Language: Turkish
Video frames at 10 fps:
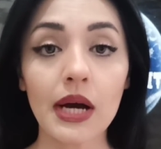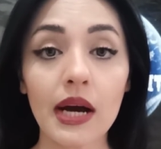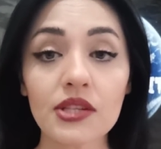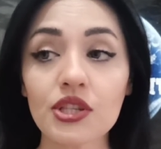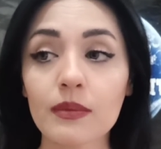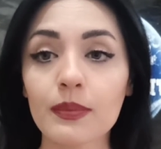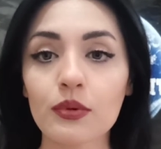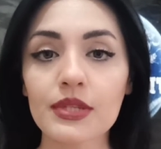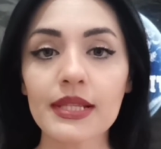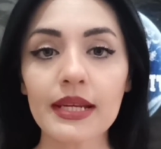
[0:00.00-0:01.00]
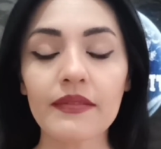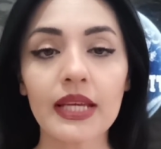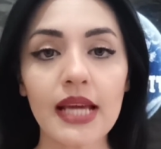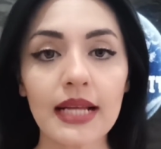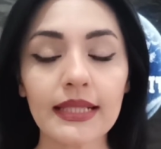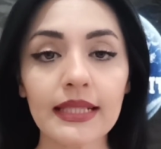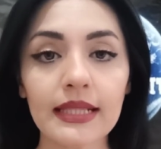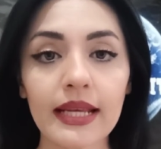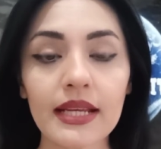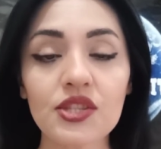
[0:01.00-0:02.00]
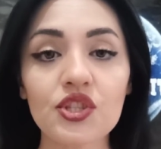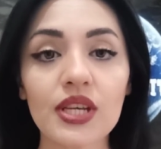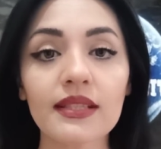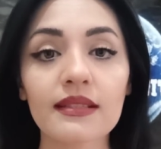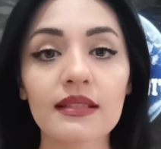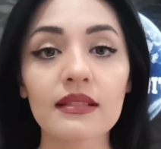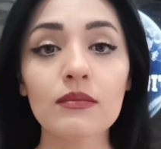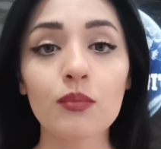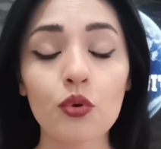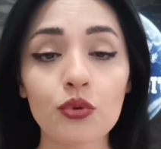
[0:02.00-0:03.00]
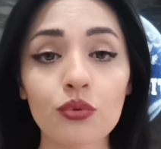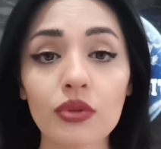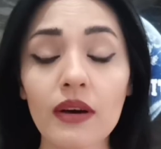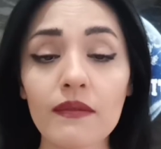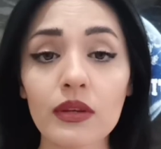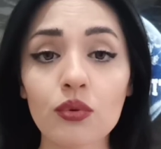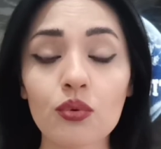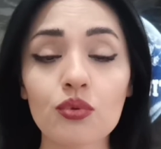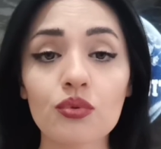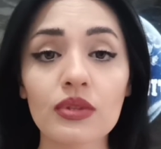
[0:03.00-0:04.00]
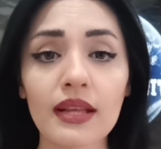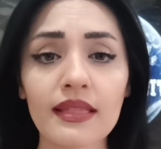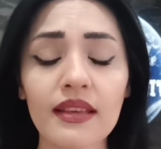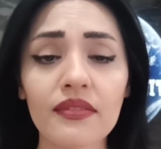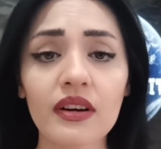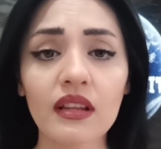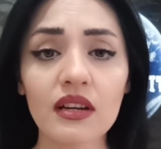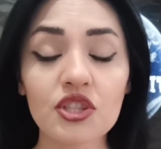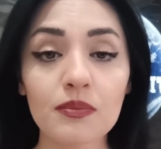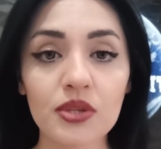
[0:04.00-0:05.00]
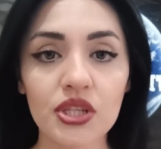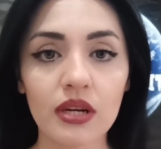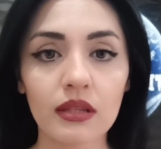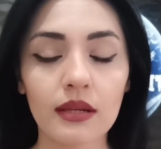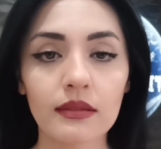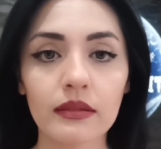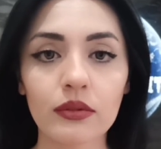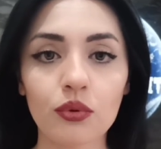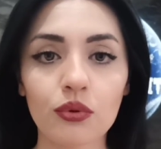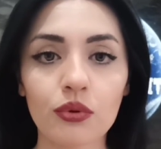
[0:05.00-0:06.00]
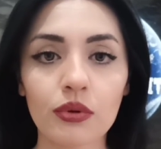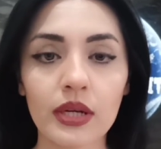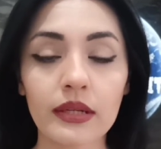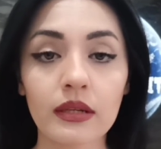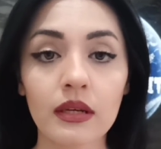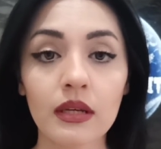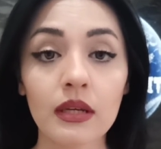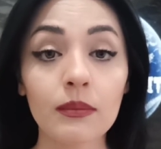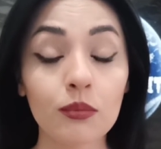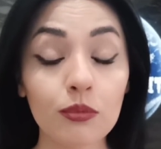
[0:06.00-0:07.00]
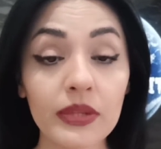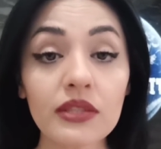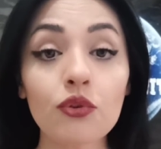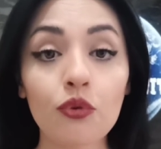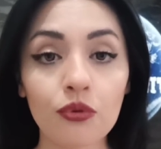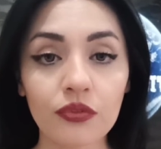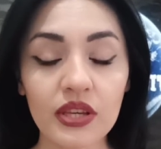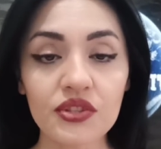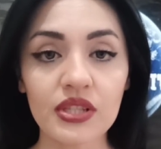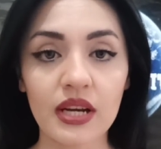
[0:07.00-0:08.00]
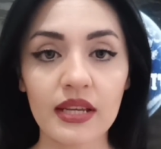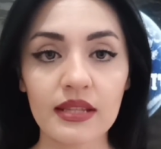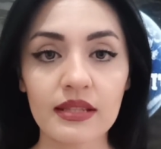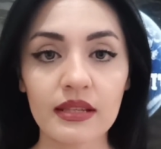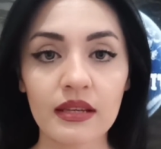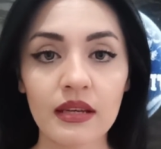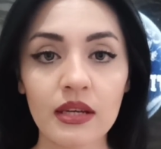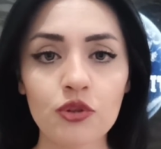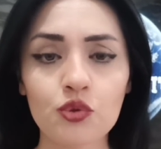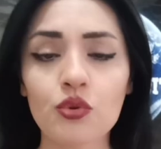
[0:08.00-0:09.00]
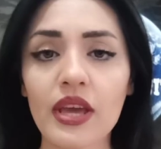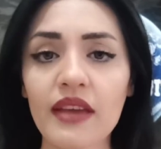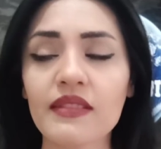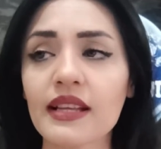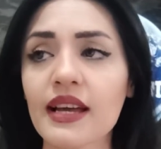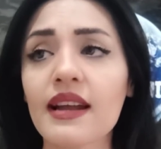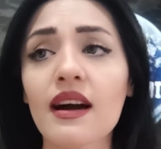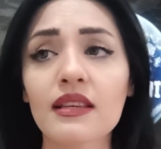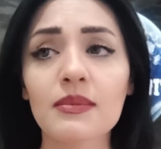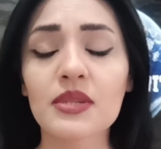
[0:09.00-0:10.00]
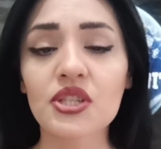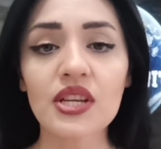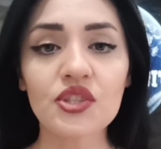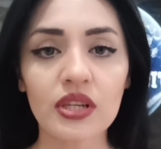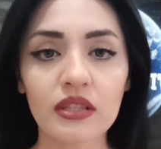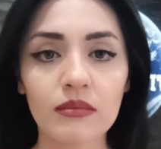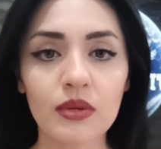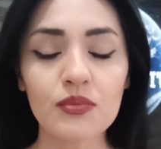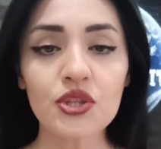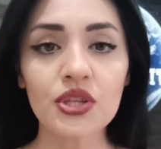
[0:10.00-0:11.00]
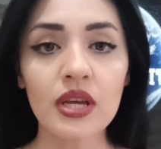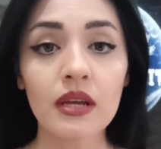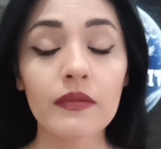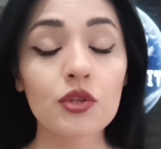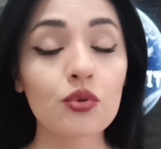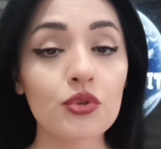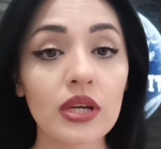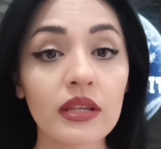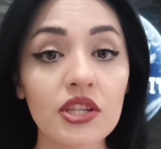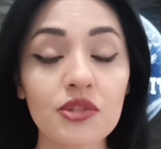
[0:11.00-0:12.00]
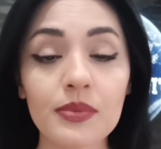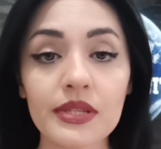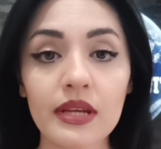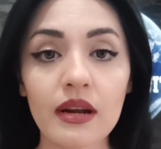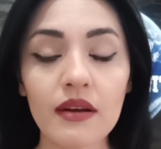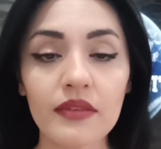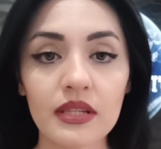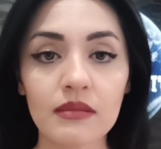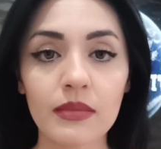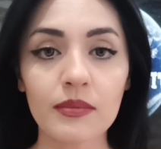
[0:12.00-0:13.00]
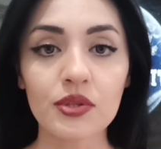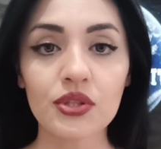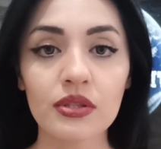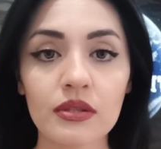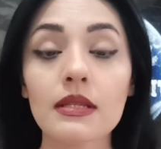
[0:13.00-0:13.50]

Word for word: Ancak polisler eve geldiğinde Janet'ın boynundan ve göğsünden defalarca bıçaklandığını görüyorlar. Bu bir öfke cinayeti. Çünkü evden herhangi bir şey çalınmamış ve çocuğa da hiçbir zarar verilmemiş.